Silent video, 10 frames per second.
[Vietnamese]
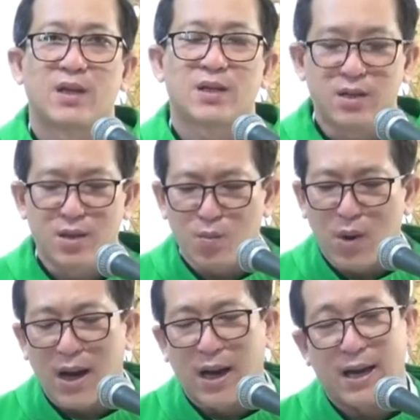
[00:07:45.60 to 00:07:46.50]
Thưa ông
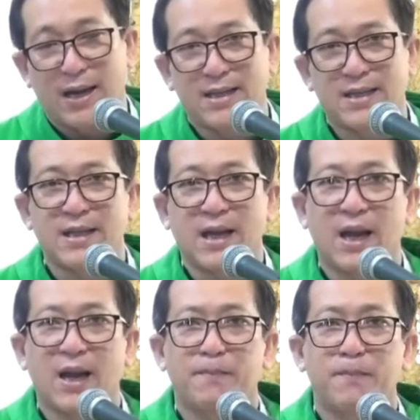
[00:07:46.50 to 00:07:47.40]
bà, anh chị
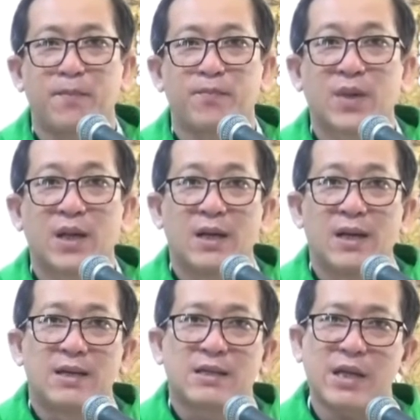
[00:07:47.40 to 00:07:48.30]
em,
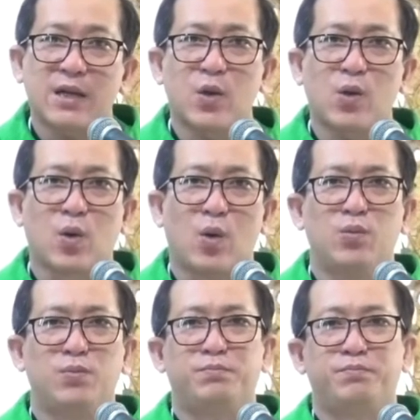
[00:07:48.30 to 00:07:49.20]
xét cho
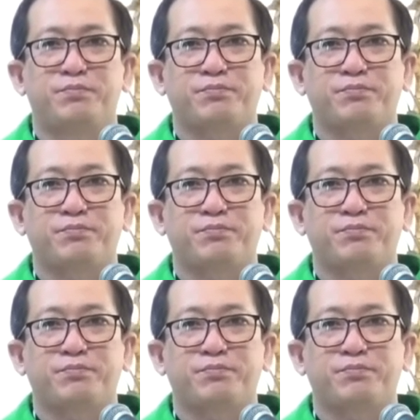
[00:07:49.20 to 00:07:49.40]
cùng